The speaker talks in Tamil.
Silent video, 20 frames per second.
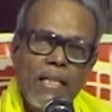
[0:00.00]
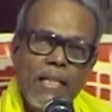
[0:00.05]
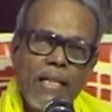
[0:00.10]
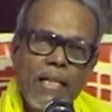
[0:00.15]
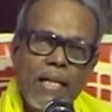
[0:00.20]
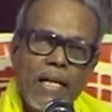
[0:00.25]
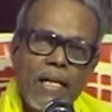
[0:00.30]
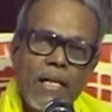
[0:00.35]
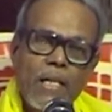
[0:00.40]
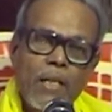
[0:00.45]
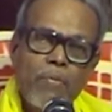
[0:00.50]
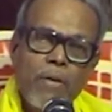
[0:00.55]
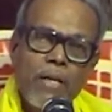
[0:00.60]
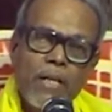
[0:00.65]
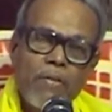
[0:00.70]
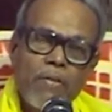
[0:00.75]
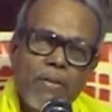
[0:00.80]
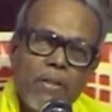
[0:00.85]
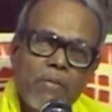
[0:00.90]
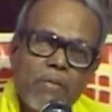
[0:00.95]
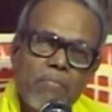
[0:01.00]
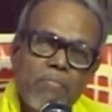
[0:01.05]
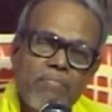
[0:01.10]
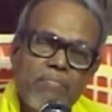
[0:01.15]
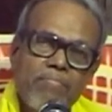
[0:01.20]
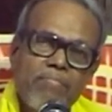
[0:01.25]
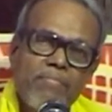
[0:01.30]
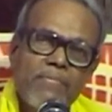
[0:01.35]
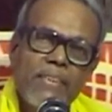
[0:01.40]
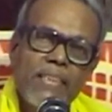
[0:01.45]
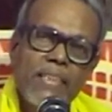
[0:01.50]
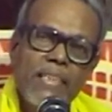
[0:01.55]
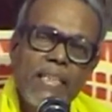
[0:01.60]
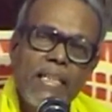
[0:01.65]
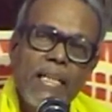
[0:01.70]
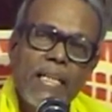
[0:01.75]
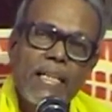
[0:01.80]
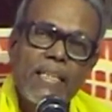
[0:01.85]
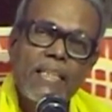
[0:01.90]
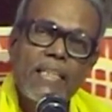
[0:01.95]
இரண்டையும் அறிய வேண்டும்
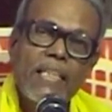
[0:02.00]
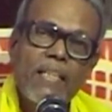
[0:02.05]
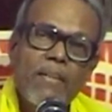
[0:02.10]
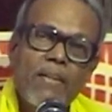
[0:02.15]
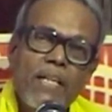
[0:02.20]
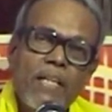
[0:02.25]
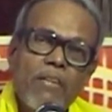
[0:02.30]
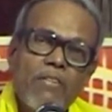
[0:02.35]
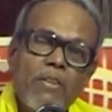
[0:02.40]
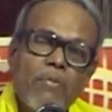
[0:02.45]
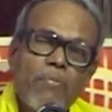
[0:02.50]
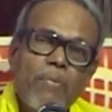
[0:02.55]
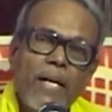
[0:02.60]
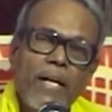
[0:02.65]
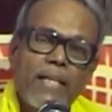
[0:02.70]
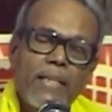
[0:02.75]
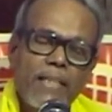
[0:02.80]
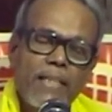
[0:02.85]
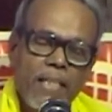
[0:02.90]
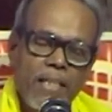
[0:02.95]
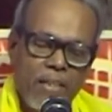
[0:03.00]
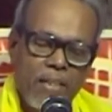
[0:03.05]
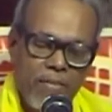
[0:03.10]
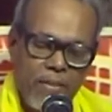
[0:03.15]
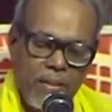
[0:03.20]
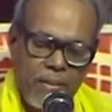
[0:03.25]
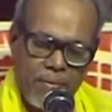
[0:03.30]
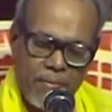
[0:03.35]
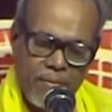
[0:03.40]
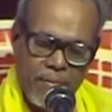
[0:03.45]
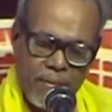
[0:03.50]
இகத்தையும் அறிய வேண்டும் பரத்தை அறிய வேண்டும்